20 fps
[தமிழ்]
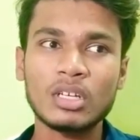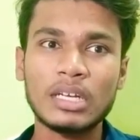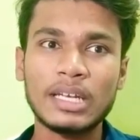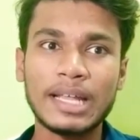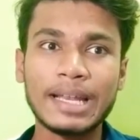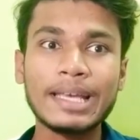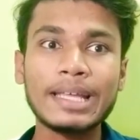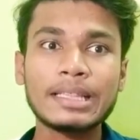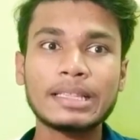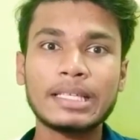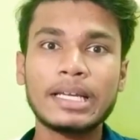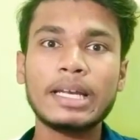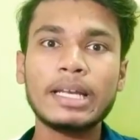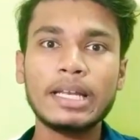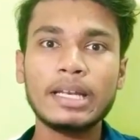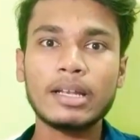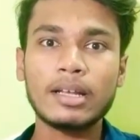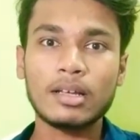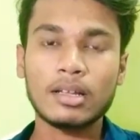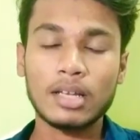நிறைய
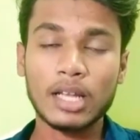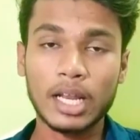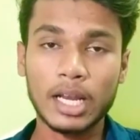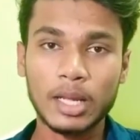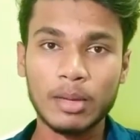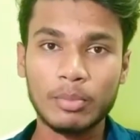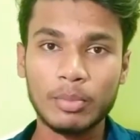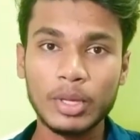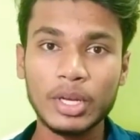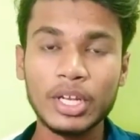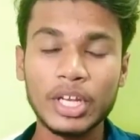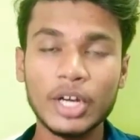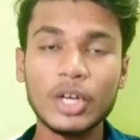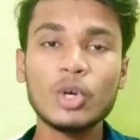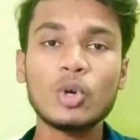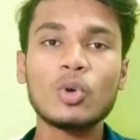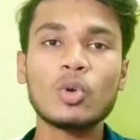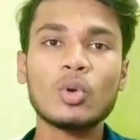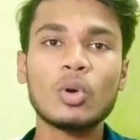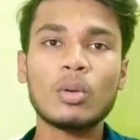தேடிட்டு இருக்கிற நிறைய பேர்
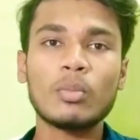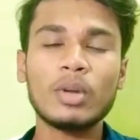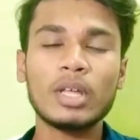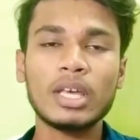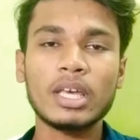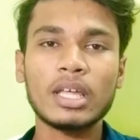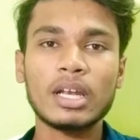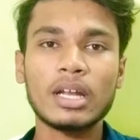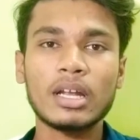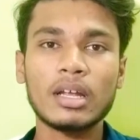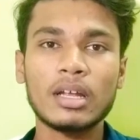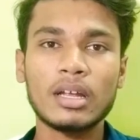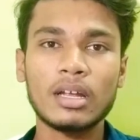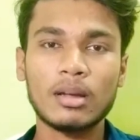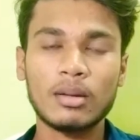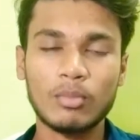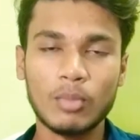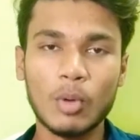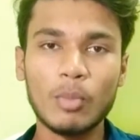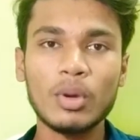எடுக்கணும் அப்படிங்கிற
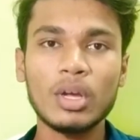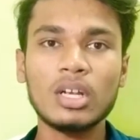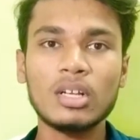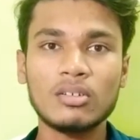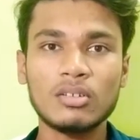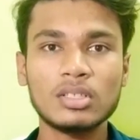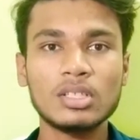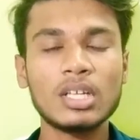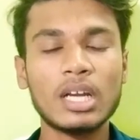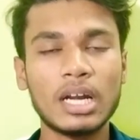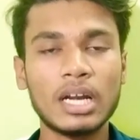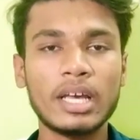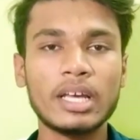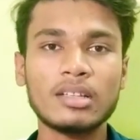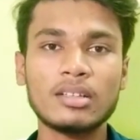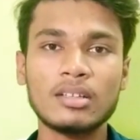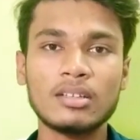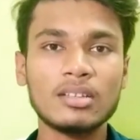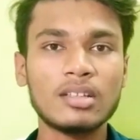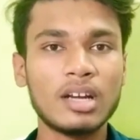மொபைலுக்கு வந்து
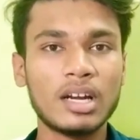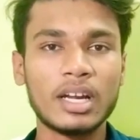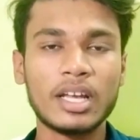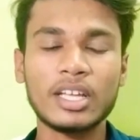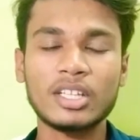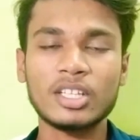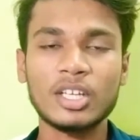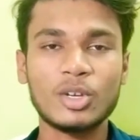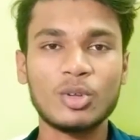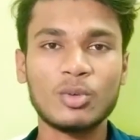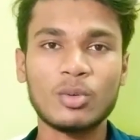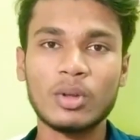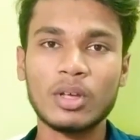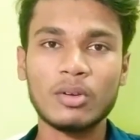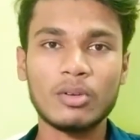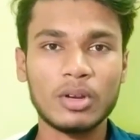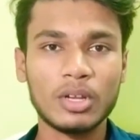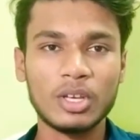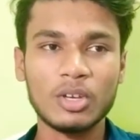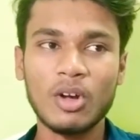ரெண்டாயிரத்துலேருந்து ரெண்டாயிரத்தி
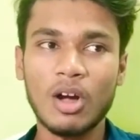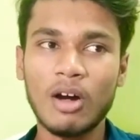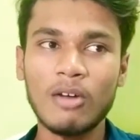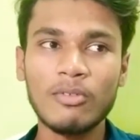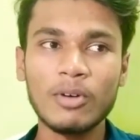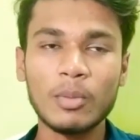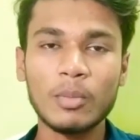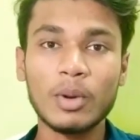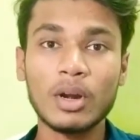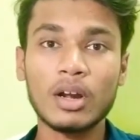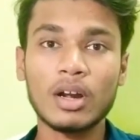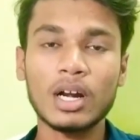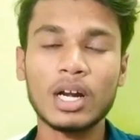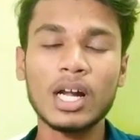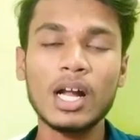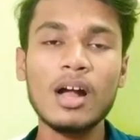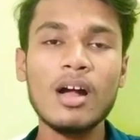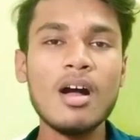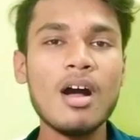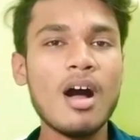ஐநூறுரூவா வரைக்கும் ஆஃபர்
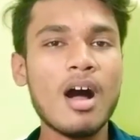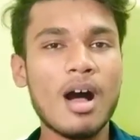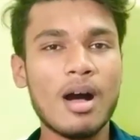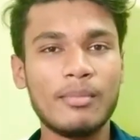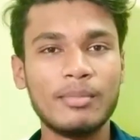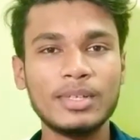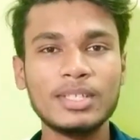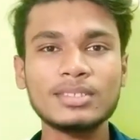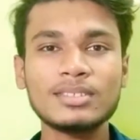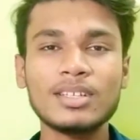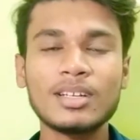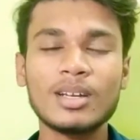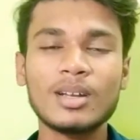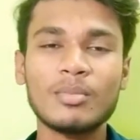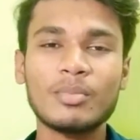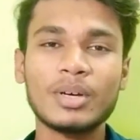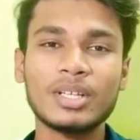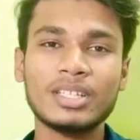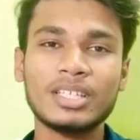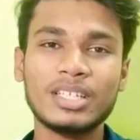பண்ணுறாங்க
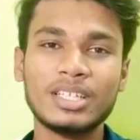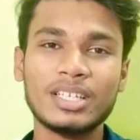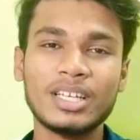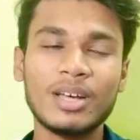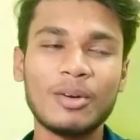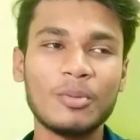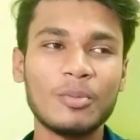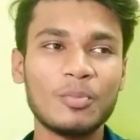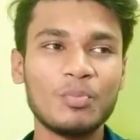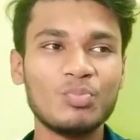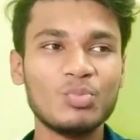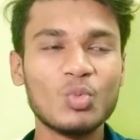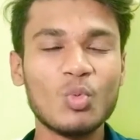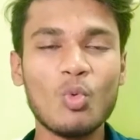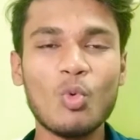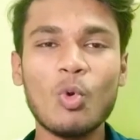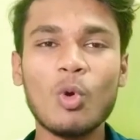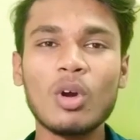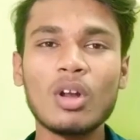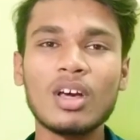அமேசானில் பார்த்தீங்கன்னா
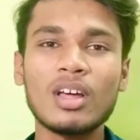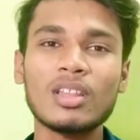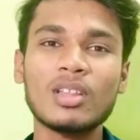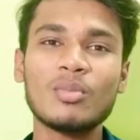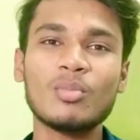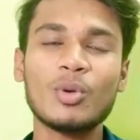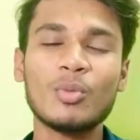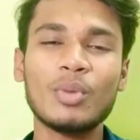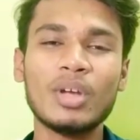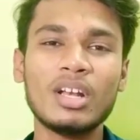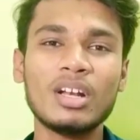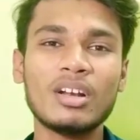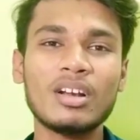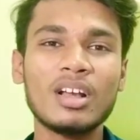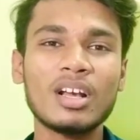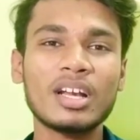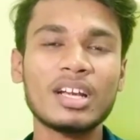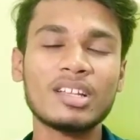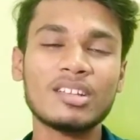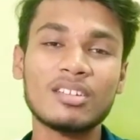ஓடாத
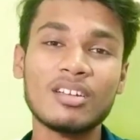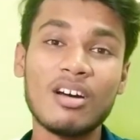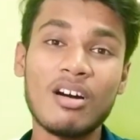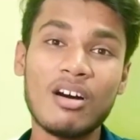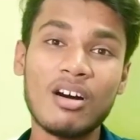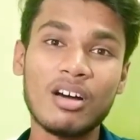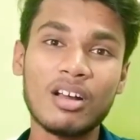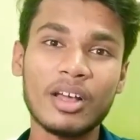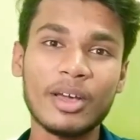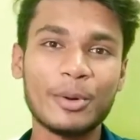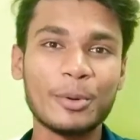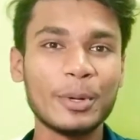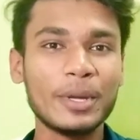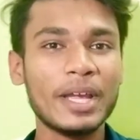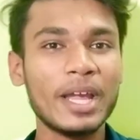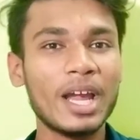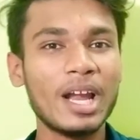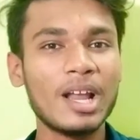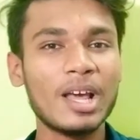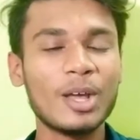மொபைலுக்குலாம் கிட்டத்தட்ட ஆறாயிரரூவா
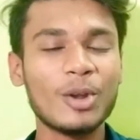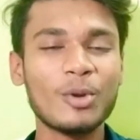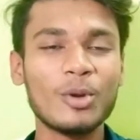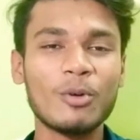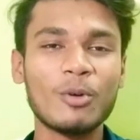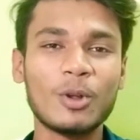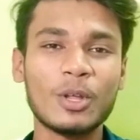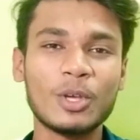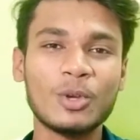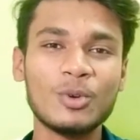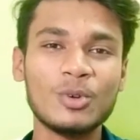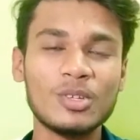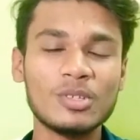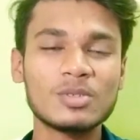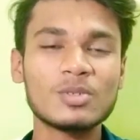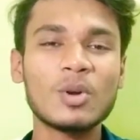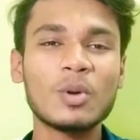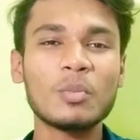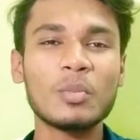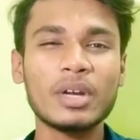ஏழாயிரரூவா வரைக்கும்
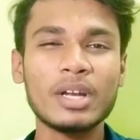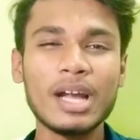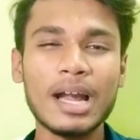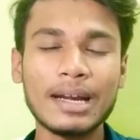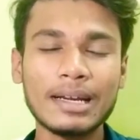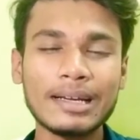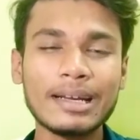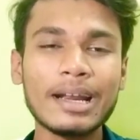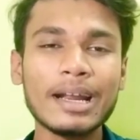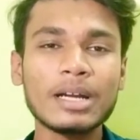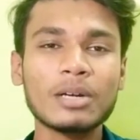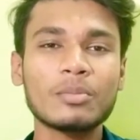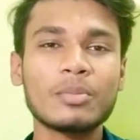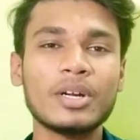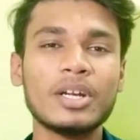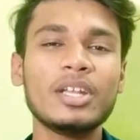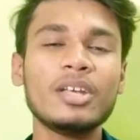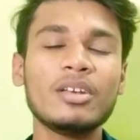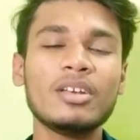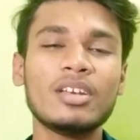டிஸ்கவுண்ட் பண்ணி அட்ராக்ட்
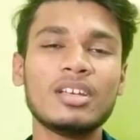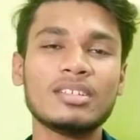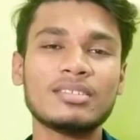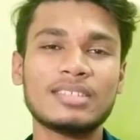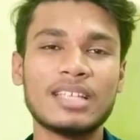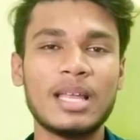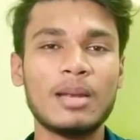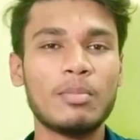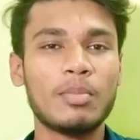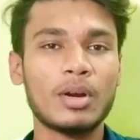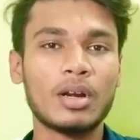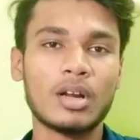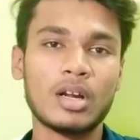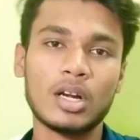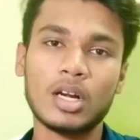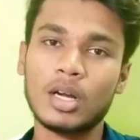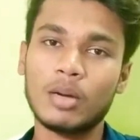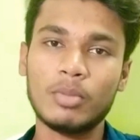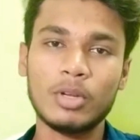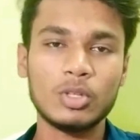பண்ணி சேல்
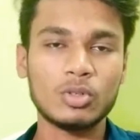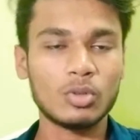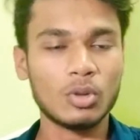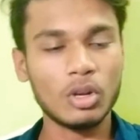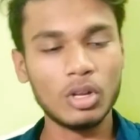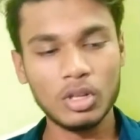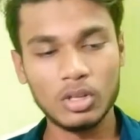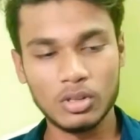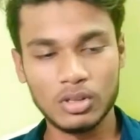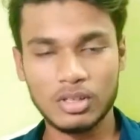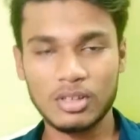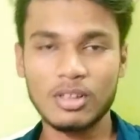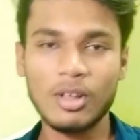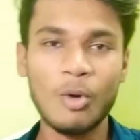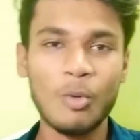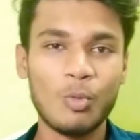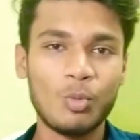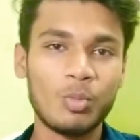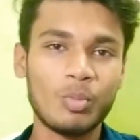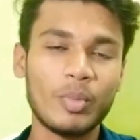பண்ணுறாங்க அப்படின்னு சொல்லலாம்
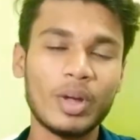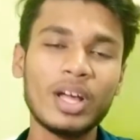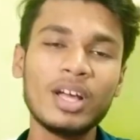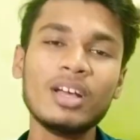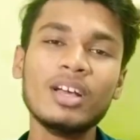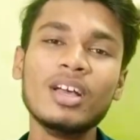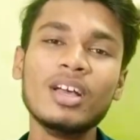இதுதான் உண்மை